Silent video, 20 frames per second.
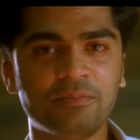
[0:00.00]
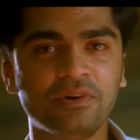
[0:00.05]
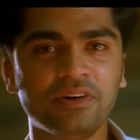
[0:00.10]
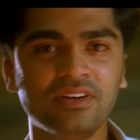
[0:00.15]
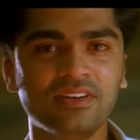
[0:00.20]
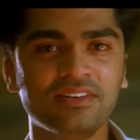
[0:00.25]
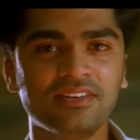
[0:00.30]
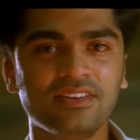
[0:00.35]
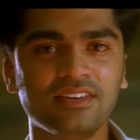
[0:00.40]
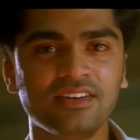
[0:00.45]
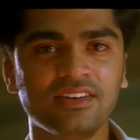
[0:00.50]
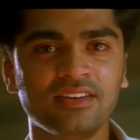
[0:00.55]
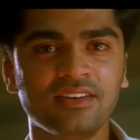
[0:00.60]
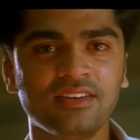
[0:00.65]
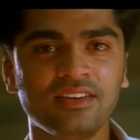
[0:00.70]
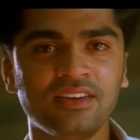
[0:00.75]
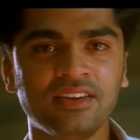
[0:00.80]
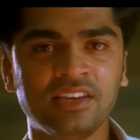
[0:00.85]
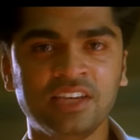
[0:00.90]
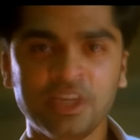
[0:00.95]
ఎప్పుడు
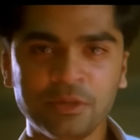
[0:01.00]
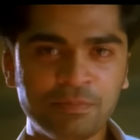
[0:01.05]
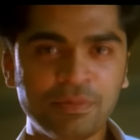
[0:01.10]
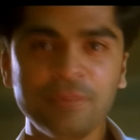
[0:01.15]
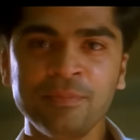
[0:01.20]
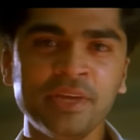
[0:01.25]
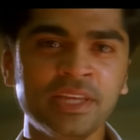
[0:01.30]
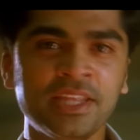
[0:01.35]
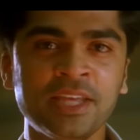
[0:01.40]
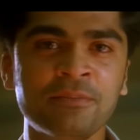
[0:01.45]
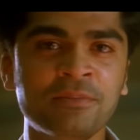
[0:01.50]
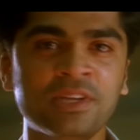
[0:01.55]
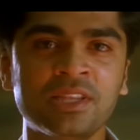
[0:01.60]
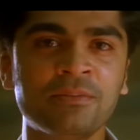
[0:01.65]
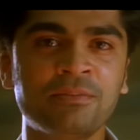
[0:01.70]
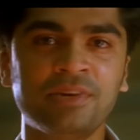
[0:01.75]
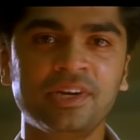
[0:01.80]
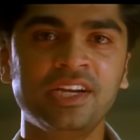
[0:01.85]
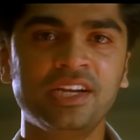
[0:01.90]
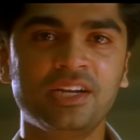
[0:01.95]
ఎప్పుడు ఇలాగే
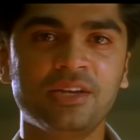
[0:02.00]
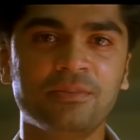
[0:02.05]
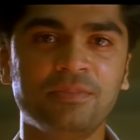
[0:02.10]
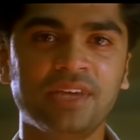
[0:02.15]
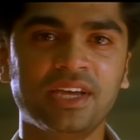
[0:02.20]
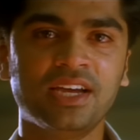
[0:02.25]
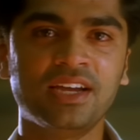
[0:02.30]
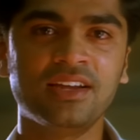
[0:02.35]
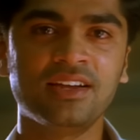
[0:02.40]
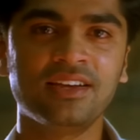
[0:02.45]
చేస్తూ ఉంటావా